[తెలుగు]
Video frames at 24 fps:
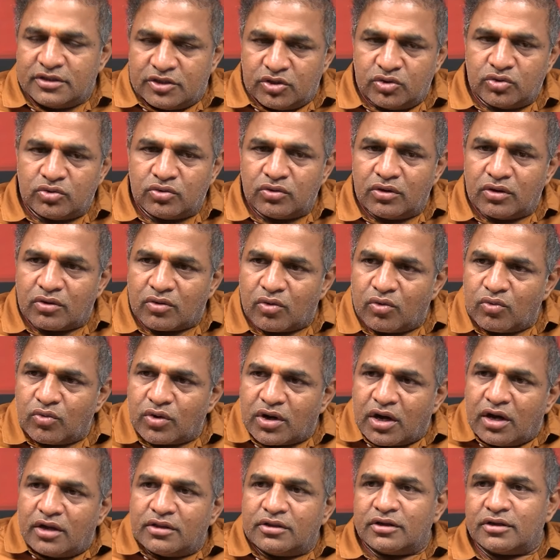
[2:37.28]
జంతువులు కొవ్వు
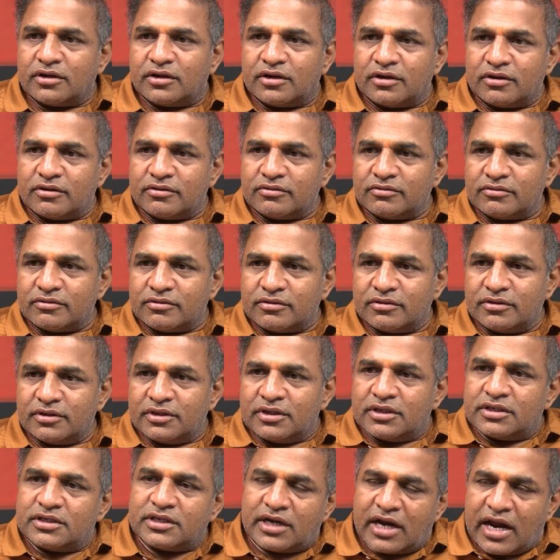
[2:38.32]
కాదు అన్నాడు
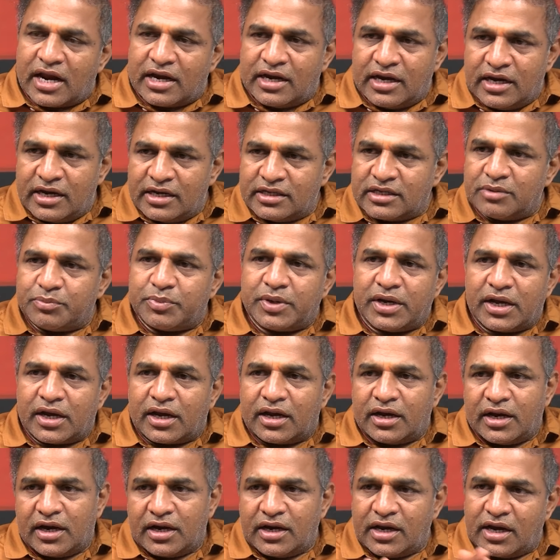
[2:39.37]
సరే ఆయన ఎన్ని చెప్పినా
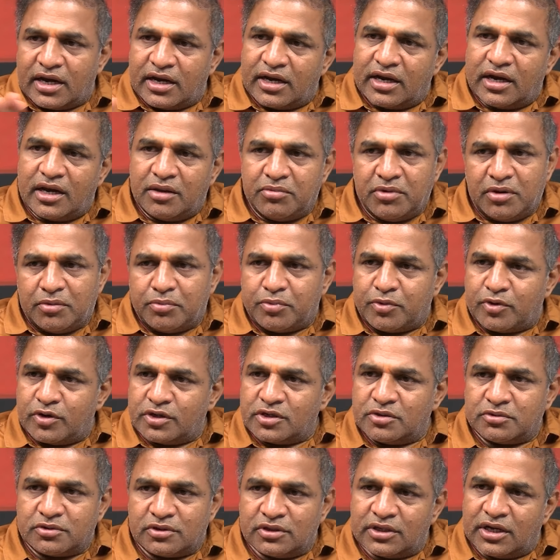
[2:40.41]
కానీ ఎన్డీడీబీ రిపోర్ట్
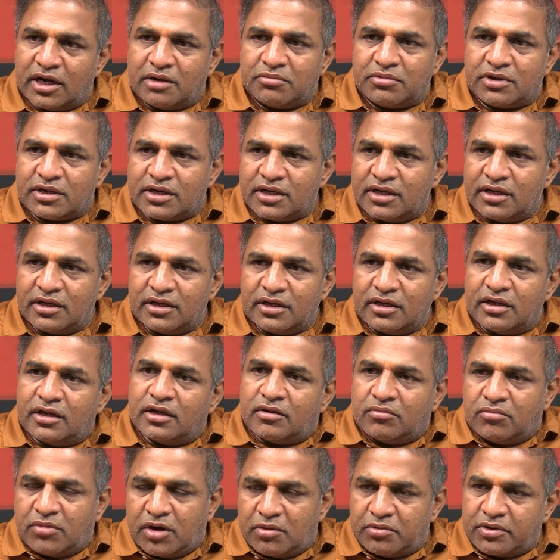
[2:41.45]
చెబుతుంది కాబట్టి
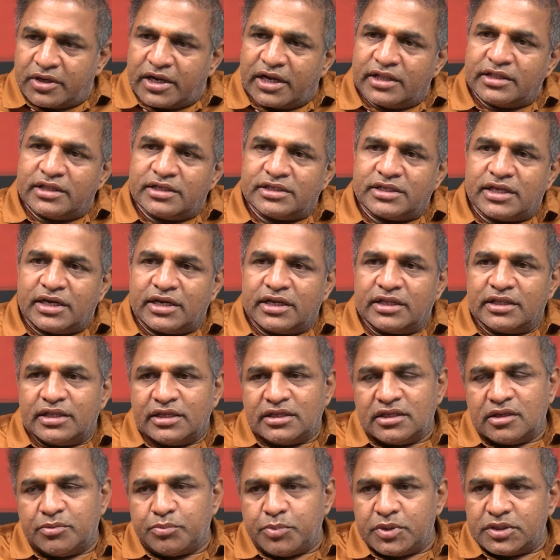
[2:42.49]
బాబు కల్తీ
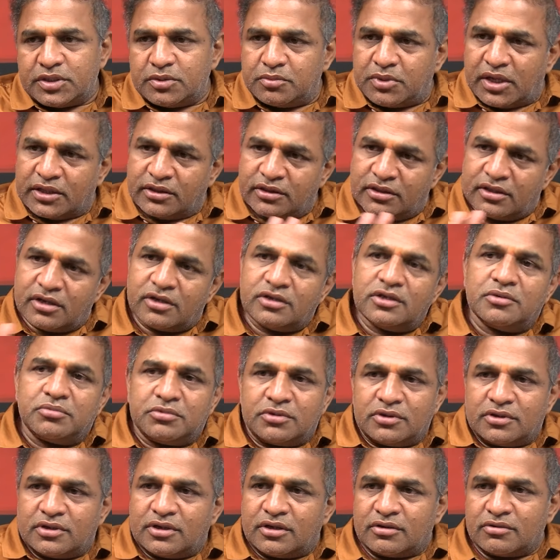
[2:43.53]
జరిగిందని చెప్పేసి అందరూ
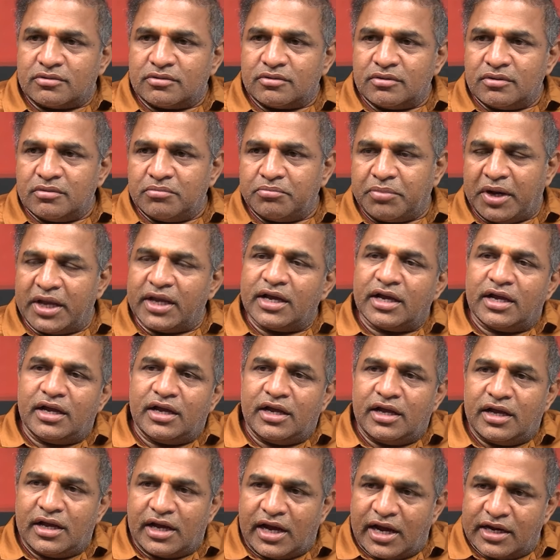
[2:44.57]
చెప్తున్నారు పైగా
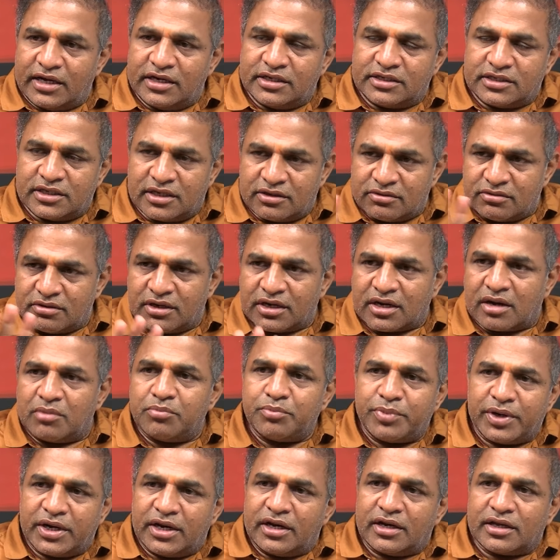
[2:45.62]
ఆయన ఇచ్చినటువంటి
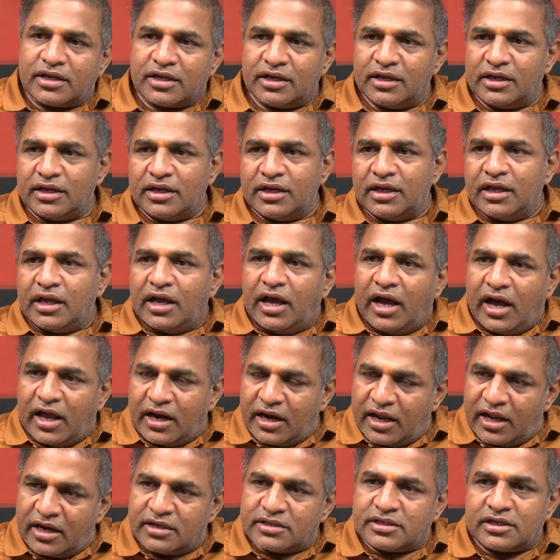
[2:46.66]
కంపెనీలకి
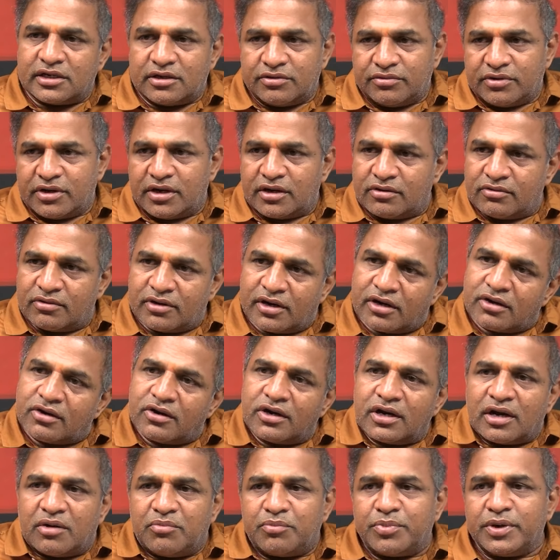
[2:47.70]
హలాల్ సర్టిఫికేట్
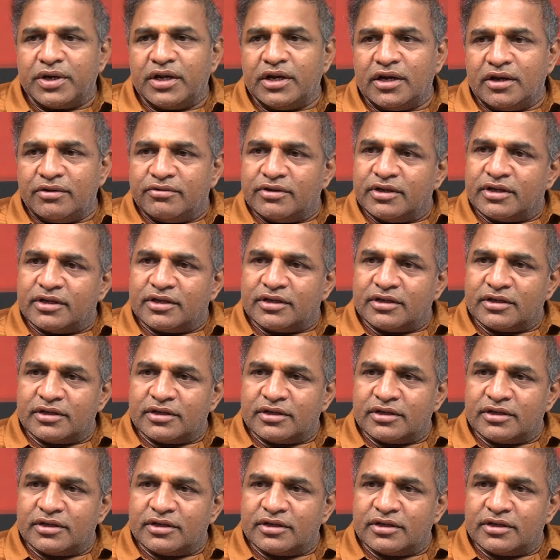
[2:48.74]
ఉన్నటువంటి కంపెనీలు అవి